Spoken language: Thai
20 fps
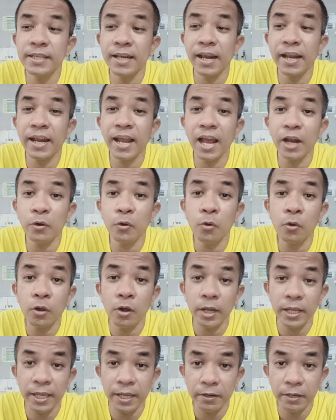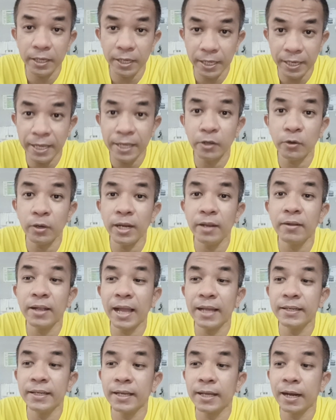รณาดูก็เองเองก็แล้ว
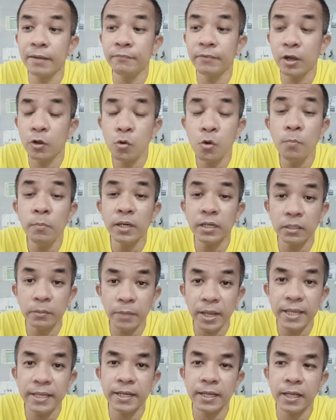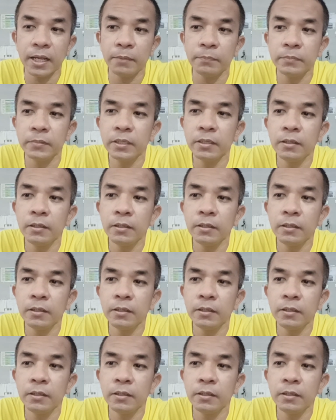กันนะครับ ว่าคุ้มหรือไม่นะครับ